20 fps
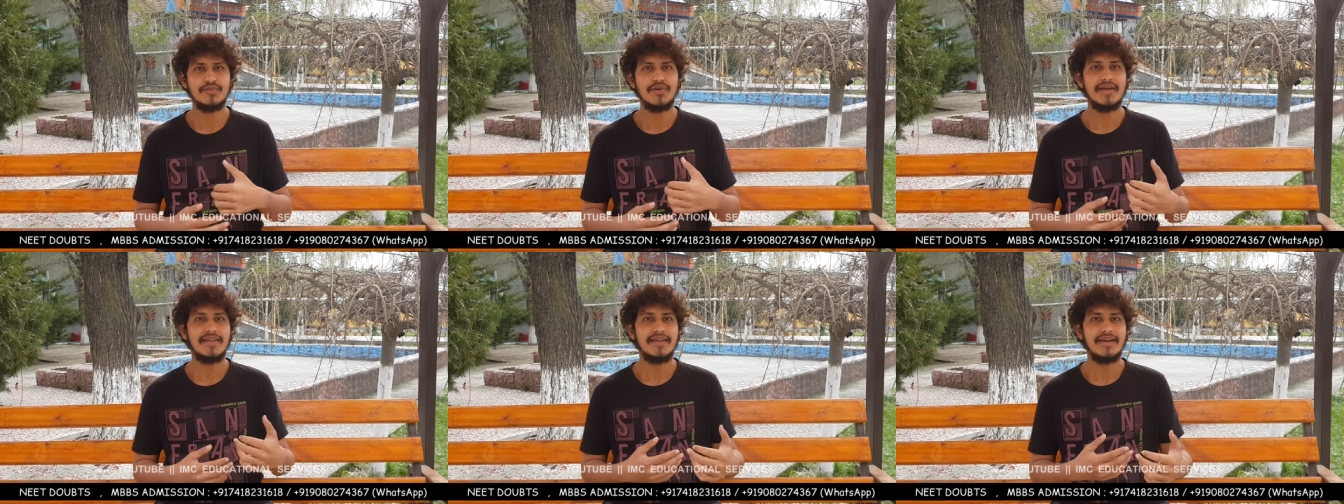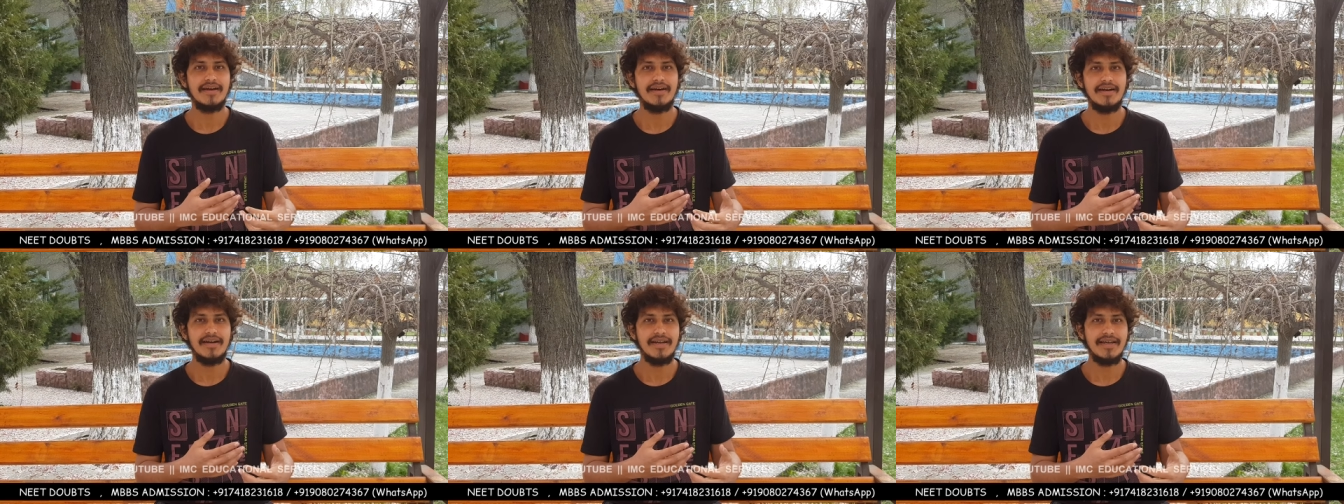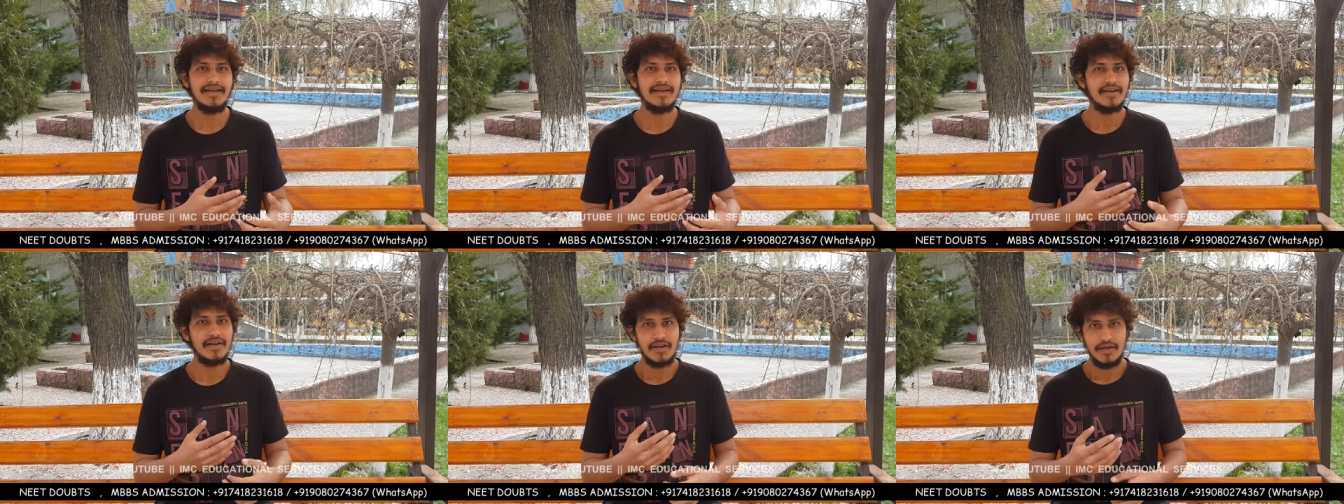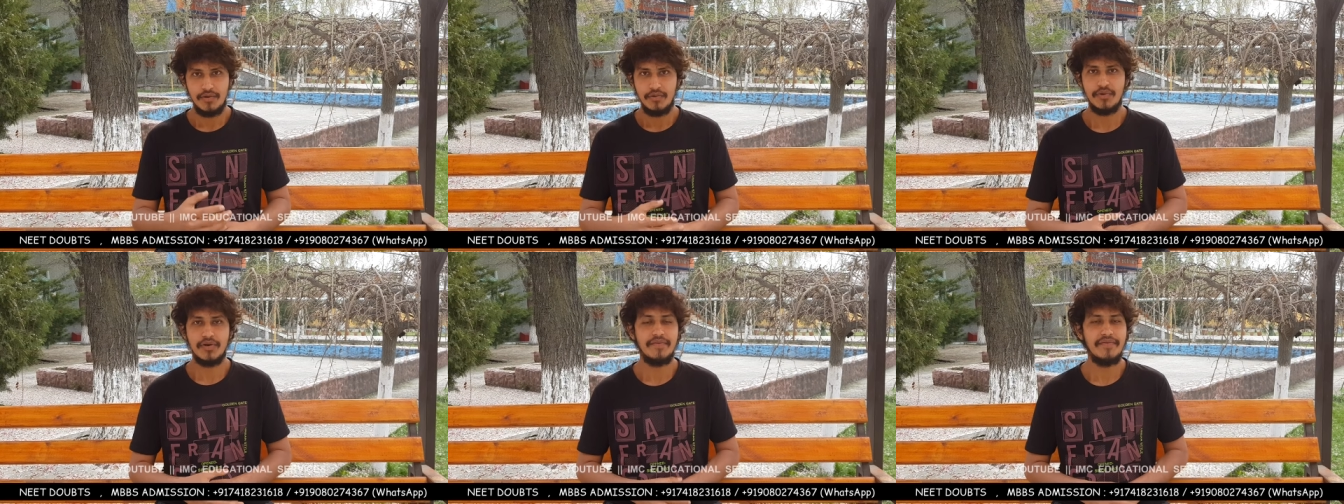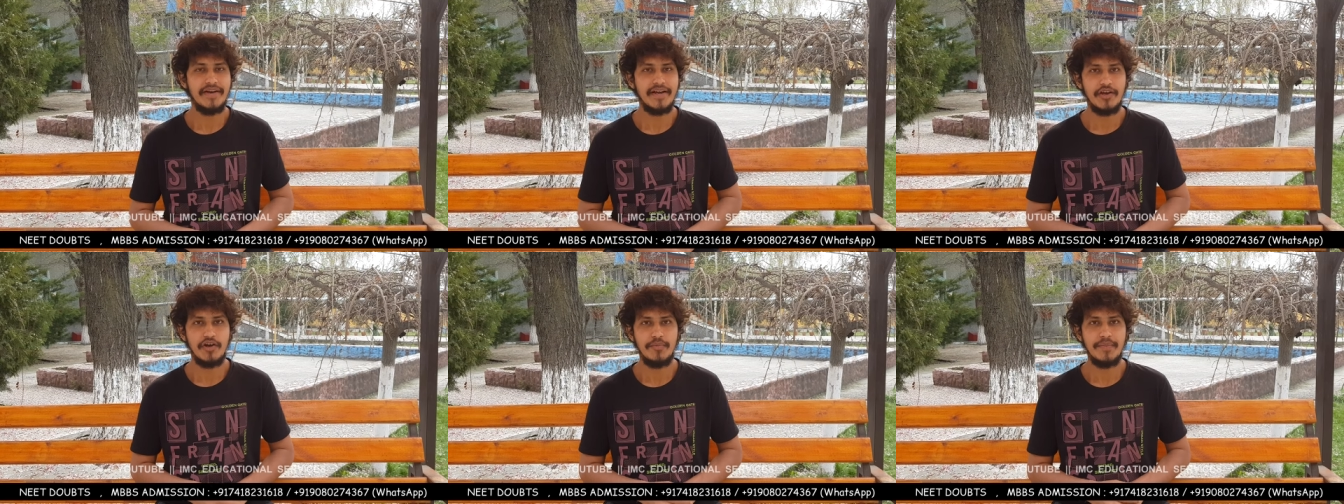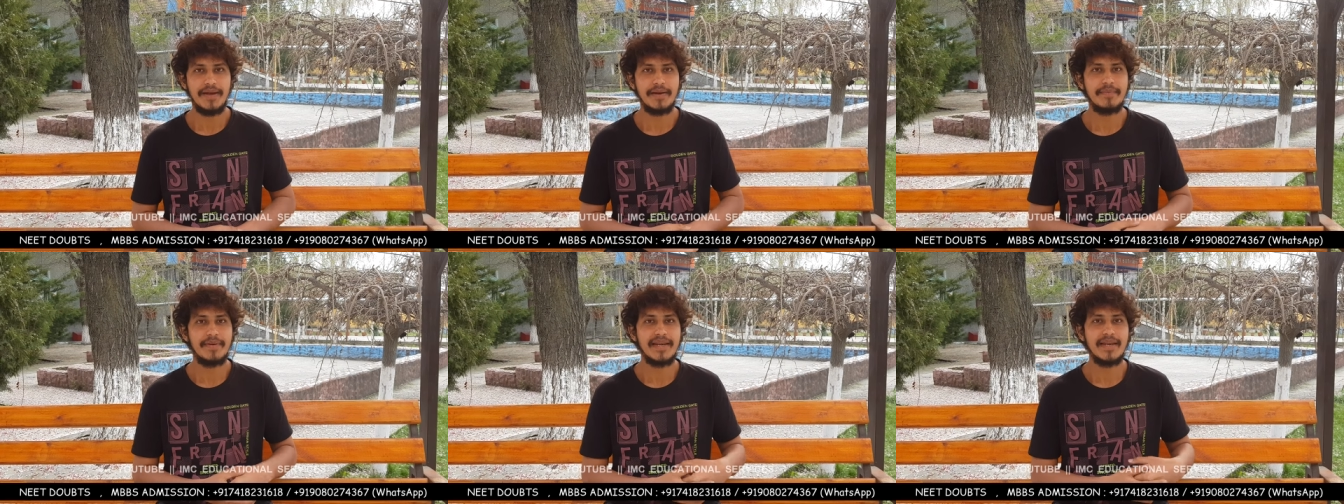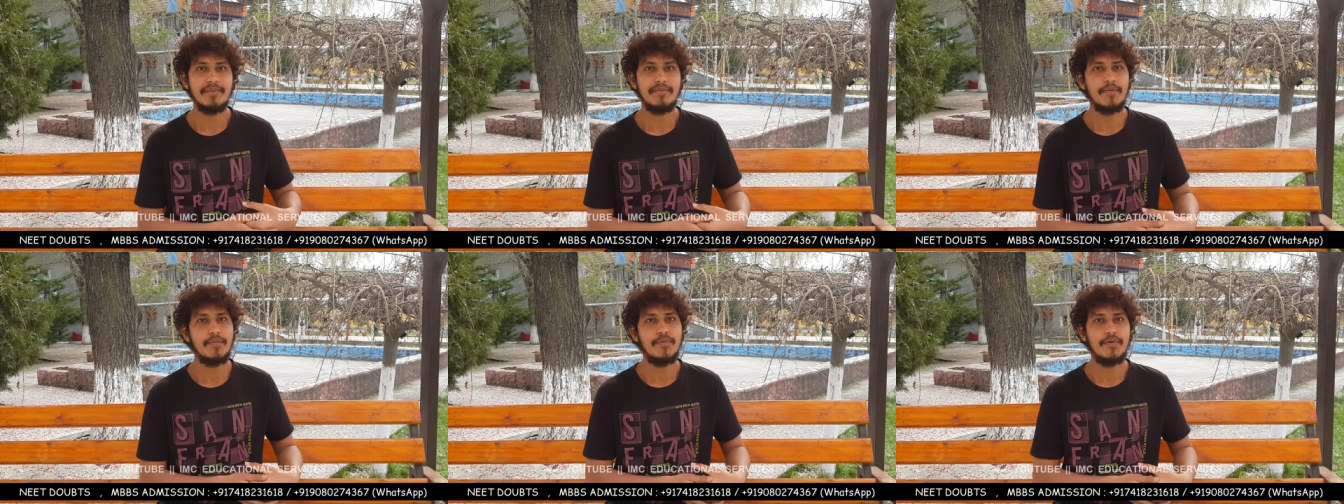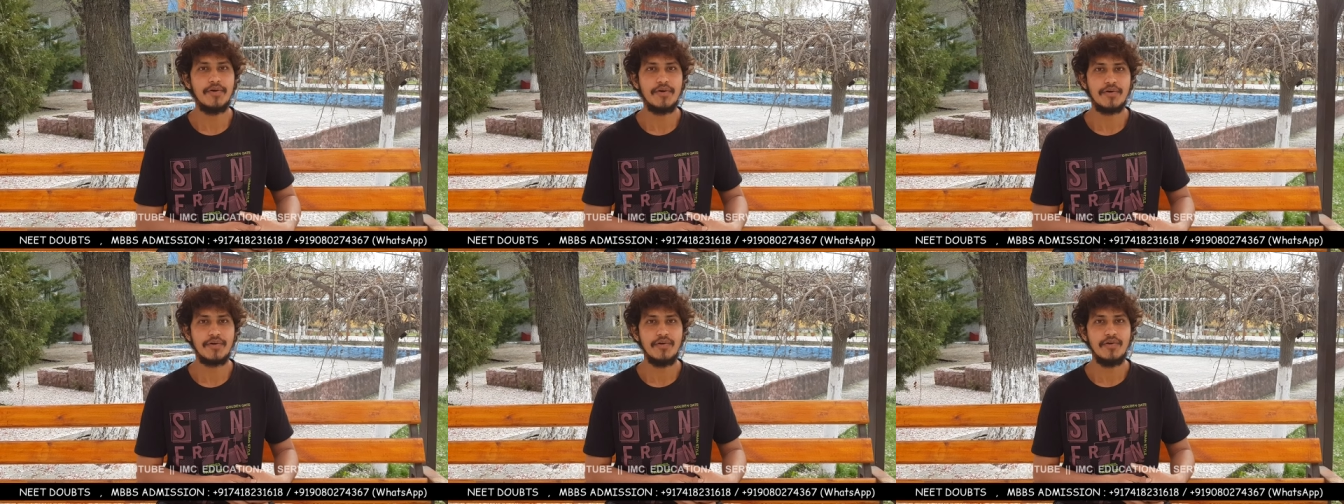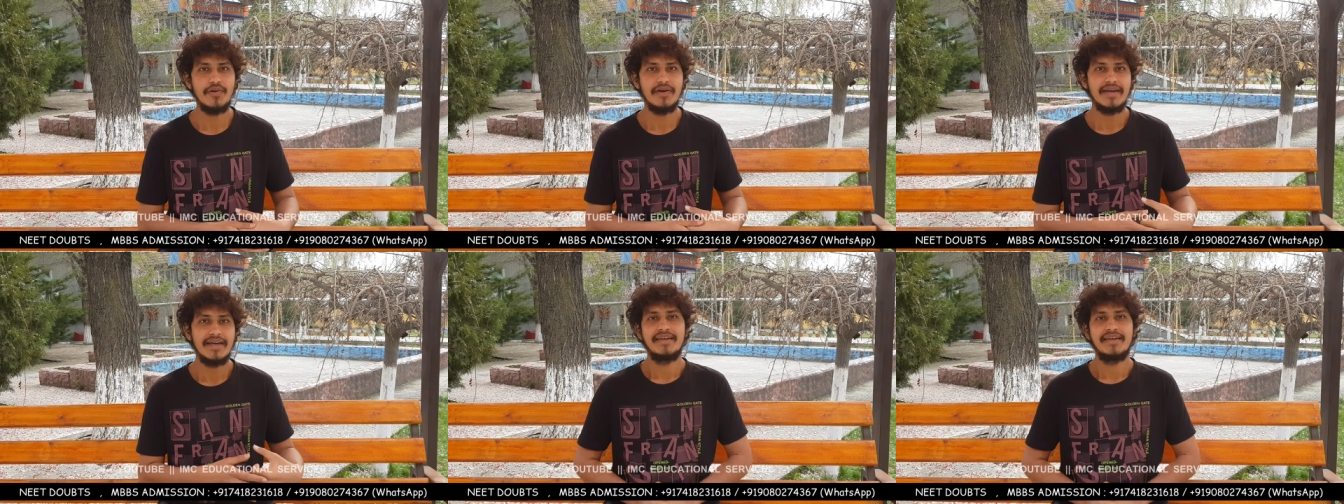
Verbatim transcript: ஸோ அதனால் ஒரு வீடியோவை மேக் பண்ணி நம்ம போடுறோம்